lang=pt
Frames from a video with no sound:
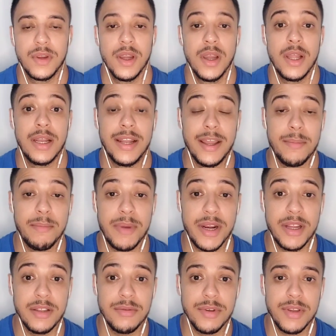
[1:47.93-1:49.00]

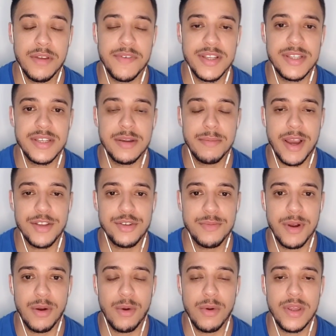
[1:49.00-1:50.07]
Lembrando que vai ser mais uma
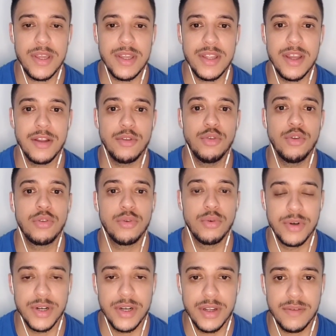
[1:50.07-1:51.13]
corrida
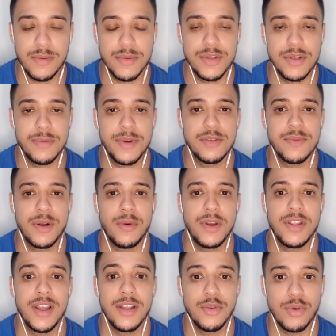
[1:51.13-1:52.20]
noturna, vamos ter mais uma
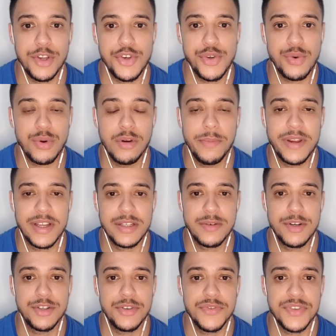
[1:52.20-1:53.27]
corrida à noite com iluminação
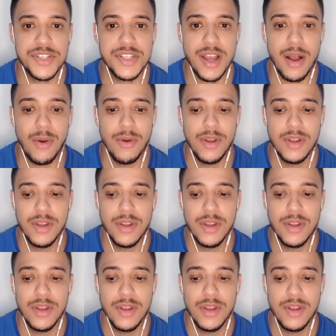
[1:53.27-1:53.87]
artificial.